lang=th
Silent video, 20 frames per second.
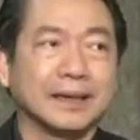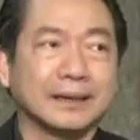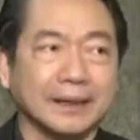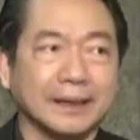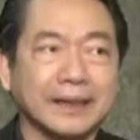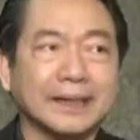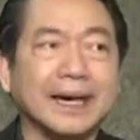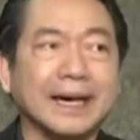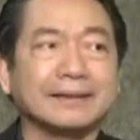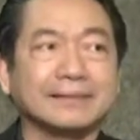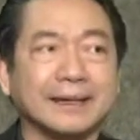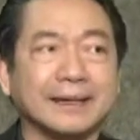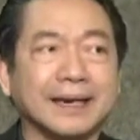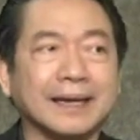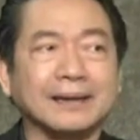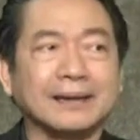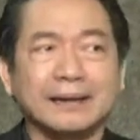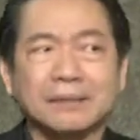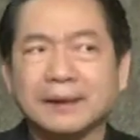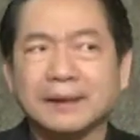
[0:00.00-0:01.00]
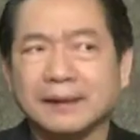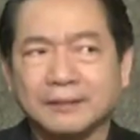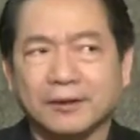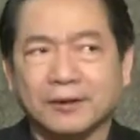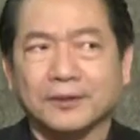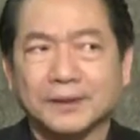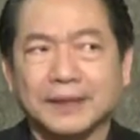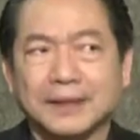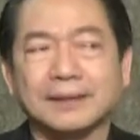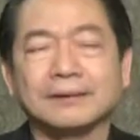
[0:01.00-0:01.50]
ตอนนี้ใกล้เสร็จแล้วเหลือวันละส
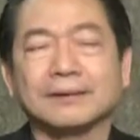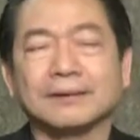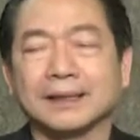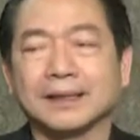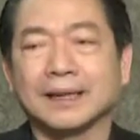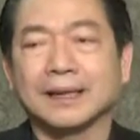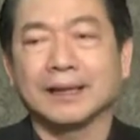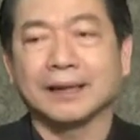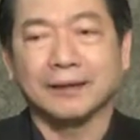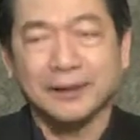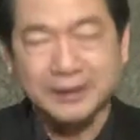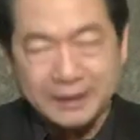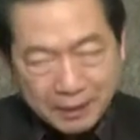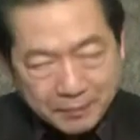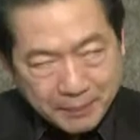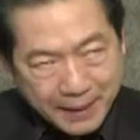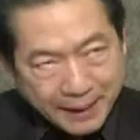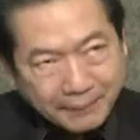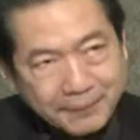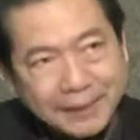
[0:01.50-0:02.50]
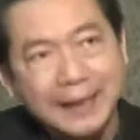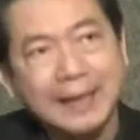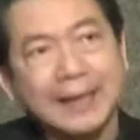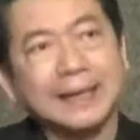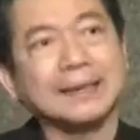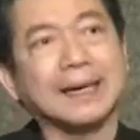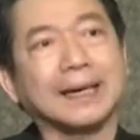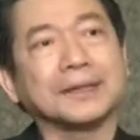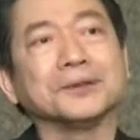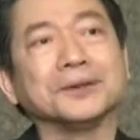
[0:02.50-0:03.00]
องเดือนก็เสร็จเนี่ยเราก็จะเอาแบบเนี่ย
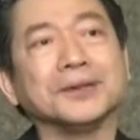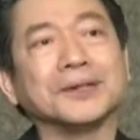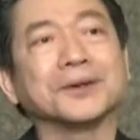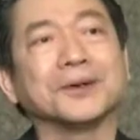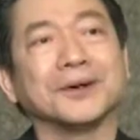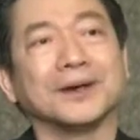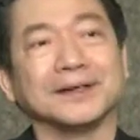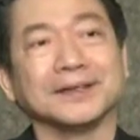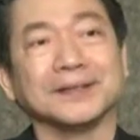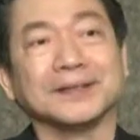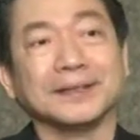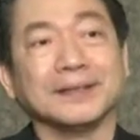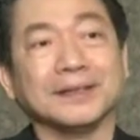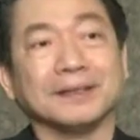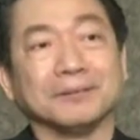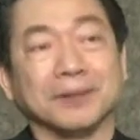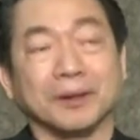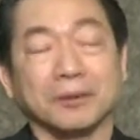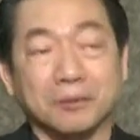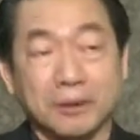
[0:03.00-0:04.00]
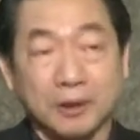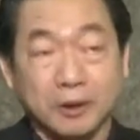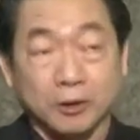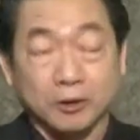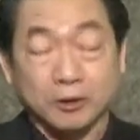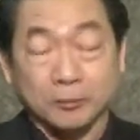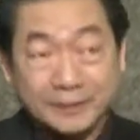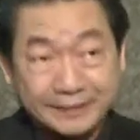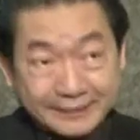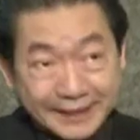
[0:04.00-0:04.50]
ให้ทางยูนิคอร์นเพราะว่าเขา
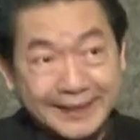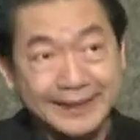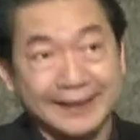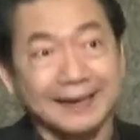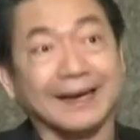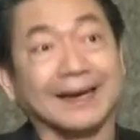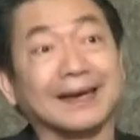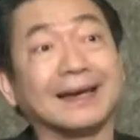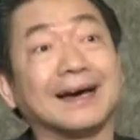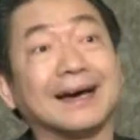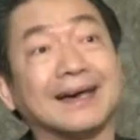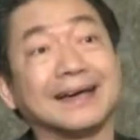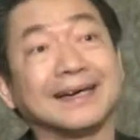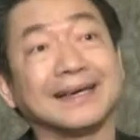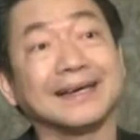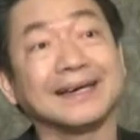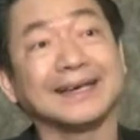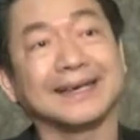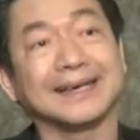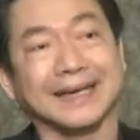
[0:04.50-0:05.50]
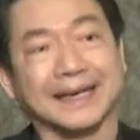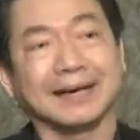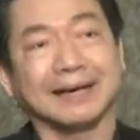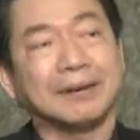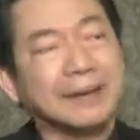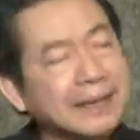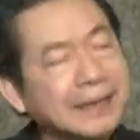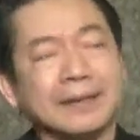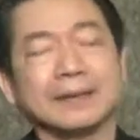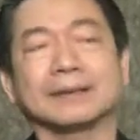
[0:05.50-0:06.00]
ต้องไปสร้างอีกหลายรายนะครับ
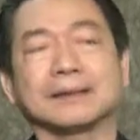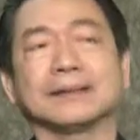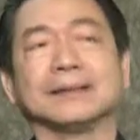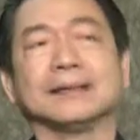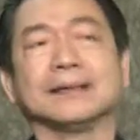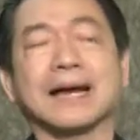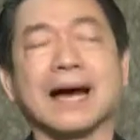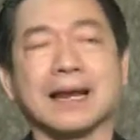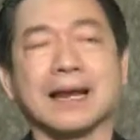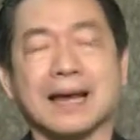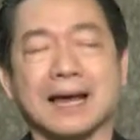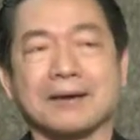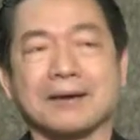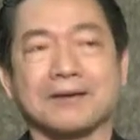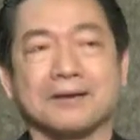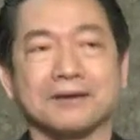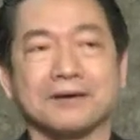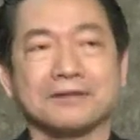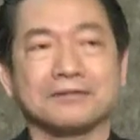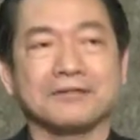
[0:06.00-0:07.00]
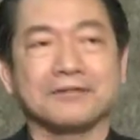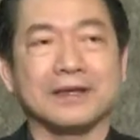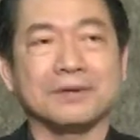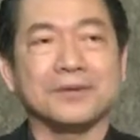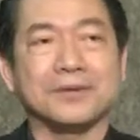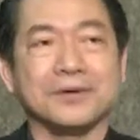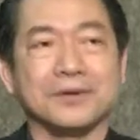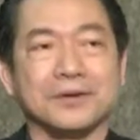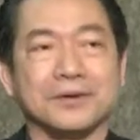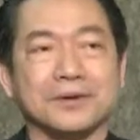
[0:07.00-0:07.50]
อันนี้คืองานหลักของฟี
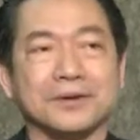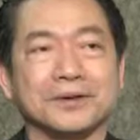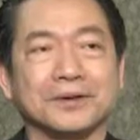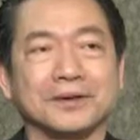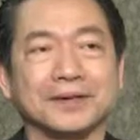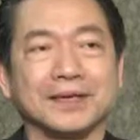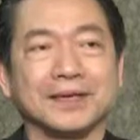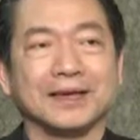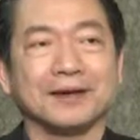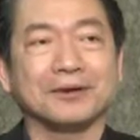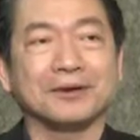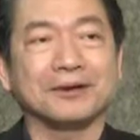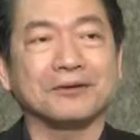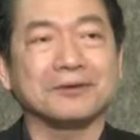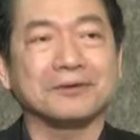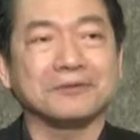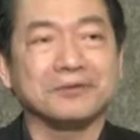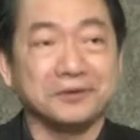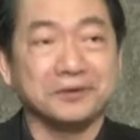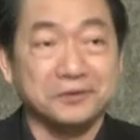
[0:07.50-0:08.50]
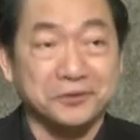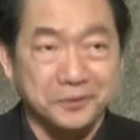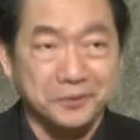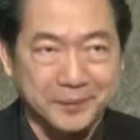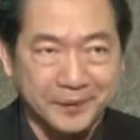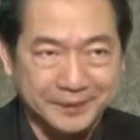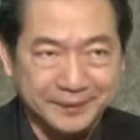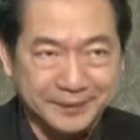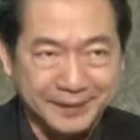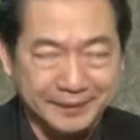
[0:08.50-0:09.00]
โบที่เราเรียกว่าฟิลโร
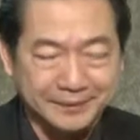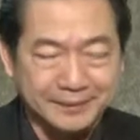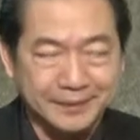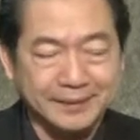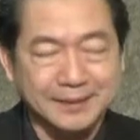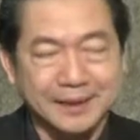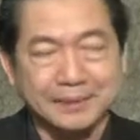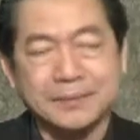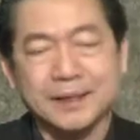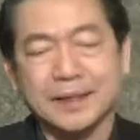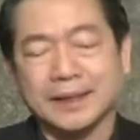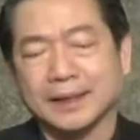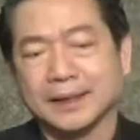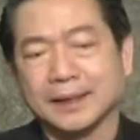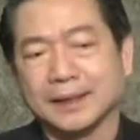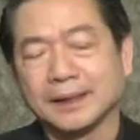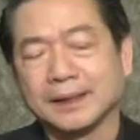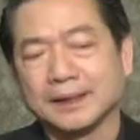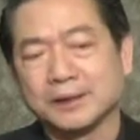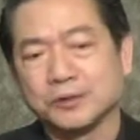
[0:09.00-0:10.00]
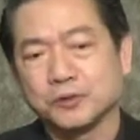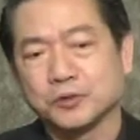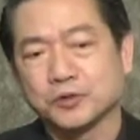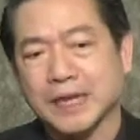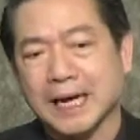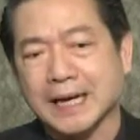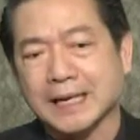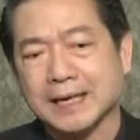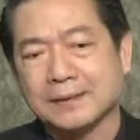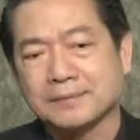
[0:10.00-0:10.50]
บอติกที่ทำให้อุต
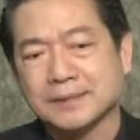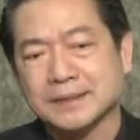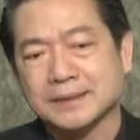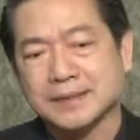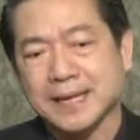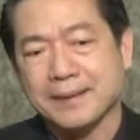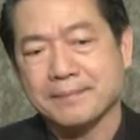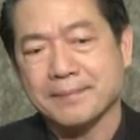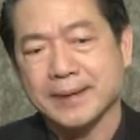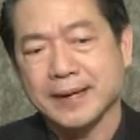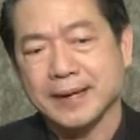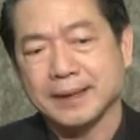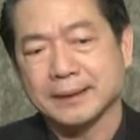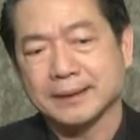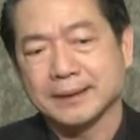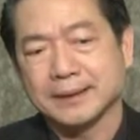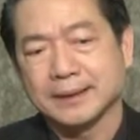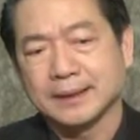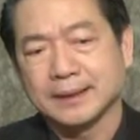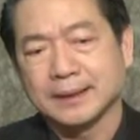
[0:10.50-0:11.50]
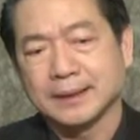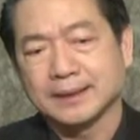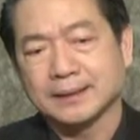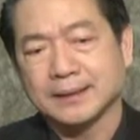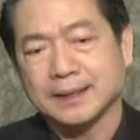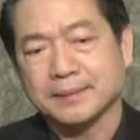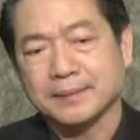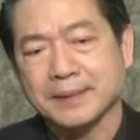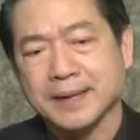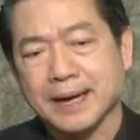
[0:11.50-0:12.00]
สาหกรรมเนี่ยสามารถทำ
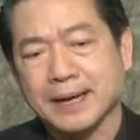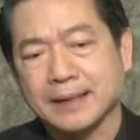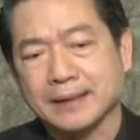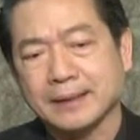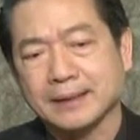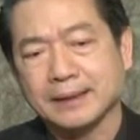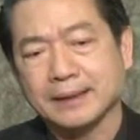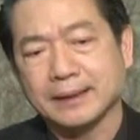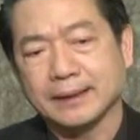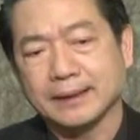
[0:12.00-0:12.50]
งานได้ดีขึ้น